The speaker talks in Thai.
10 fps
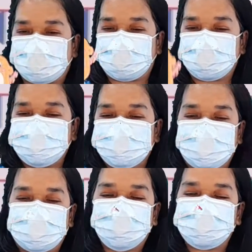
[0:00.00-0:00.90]
นะคะ
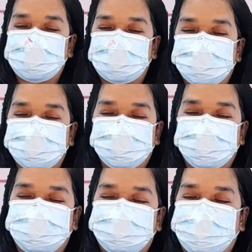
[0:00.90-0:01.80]
แล้วก็มี
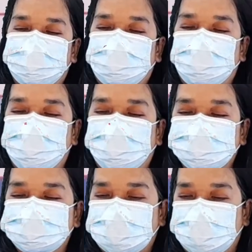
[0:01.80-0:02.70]
กล่อง
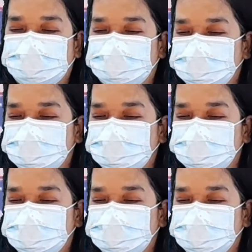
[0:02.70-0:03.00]
ใส่